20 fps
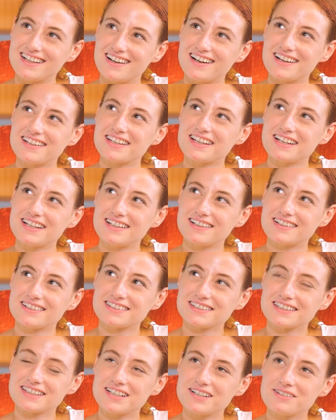Hayali
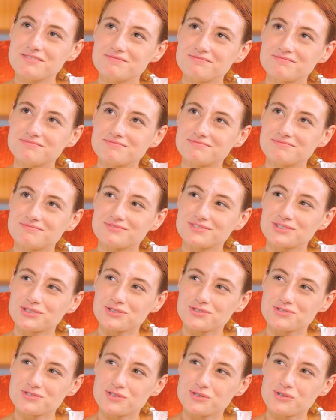alayım,
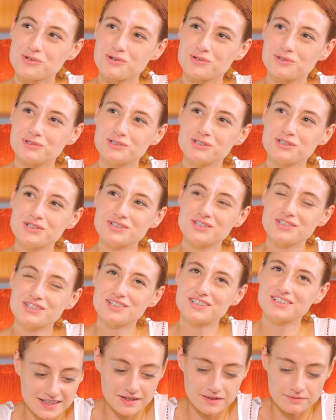Köseoğlu.
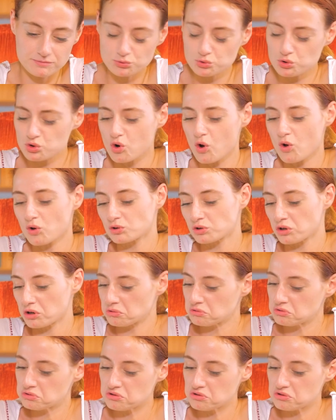Ee, üç oldu.